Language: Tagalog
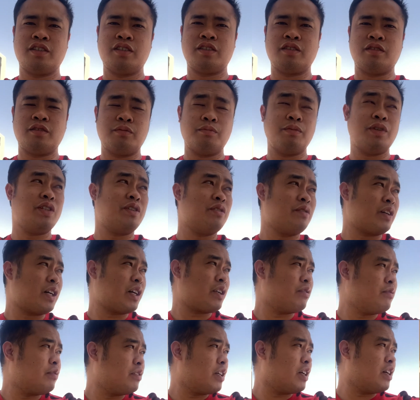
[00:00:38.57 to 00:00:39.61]
so medyo
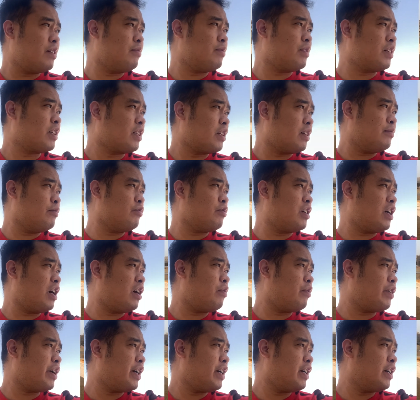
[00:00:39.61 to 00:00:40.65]
karon nga murag nga
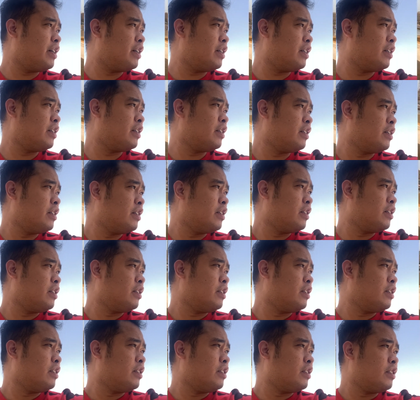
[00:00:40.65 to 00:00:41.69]
mugaway
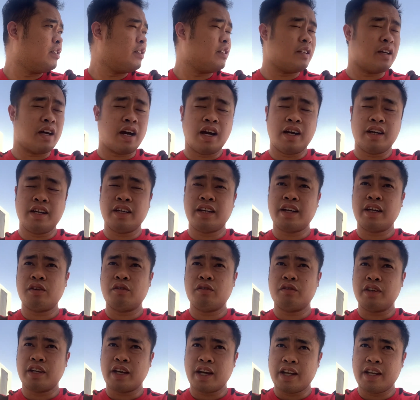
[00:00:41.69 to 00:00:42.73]
naadik ko
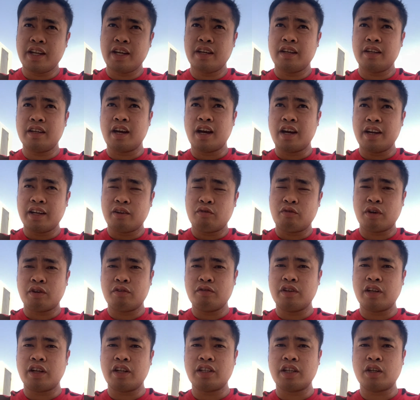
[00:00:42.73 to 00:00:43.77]
dedik naadik paron
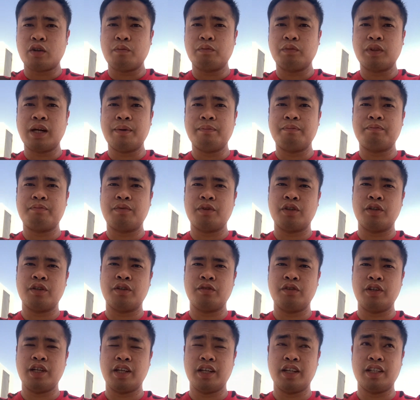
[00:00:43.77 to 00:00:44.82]
diri sa rooftop
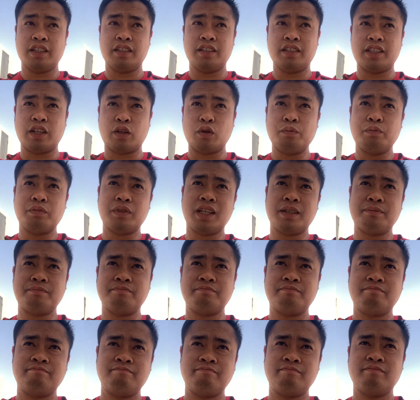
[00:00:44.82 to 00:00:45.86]
ya sa rooftop
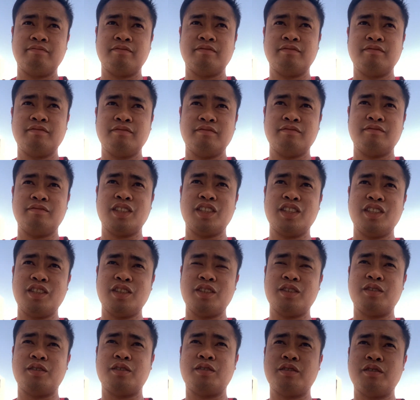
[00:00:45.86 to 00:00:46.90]
medyo
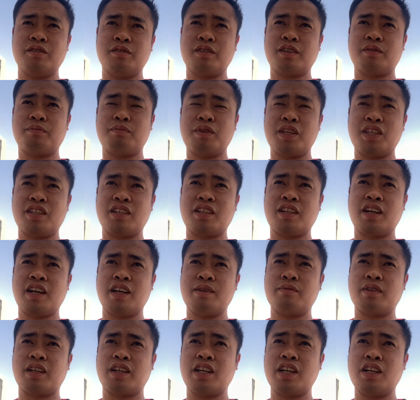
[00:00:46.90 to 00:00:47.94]
piskay
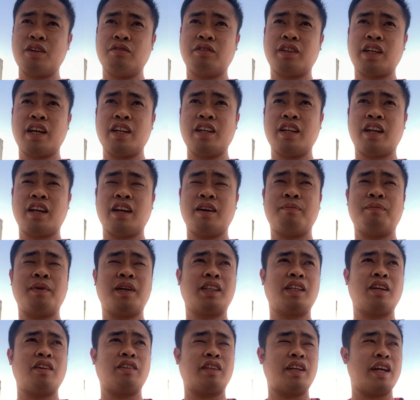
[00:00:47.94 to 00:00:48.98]
magbindot kay diri ang
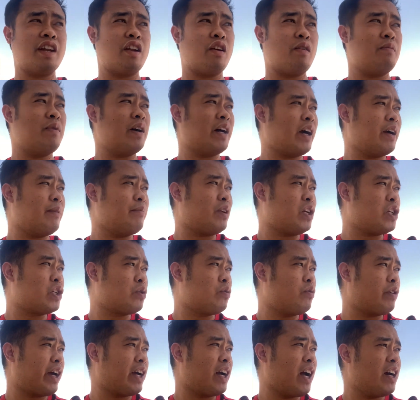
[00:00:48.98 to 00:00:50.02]
pagtaratan na ba kay
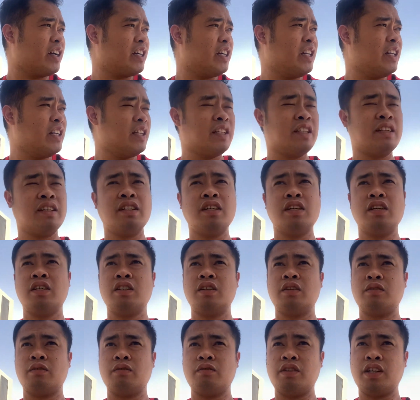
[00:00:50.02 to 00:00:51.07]
Facebook kay hangin
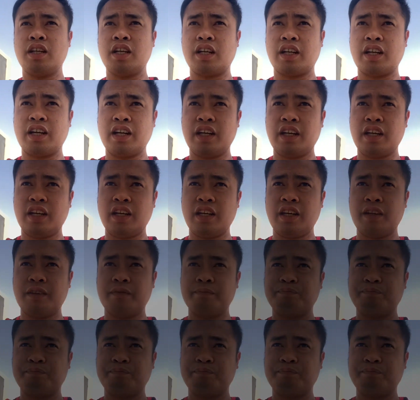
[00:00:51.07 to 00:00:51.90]
unya kay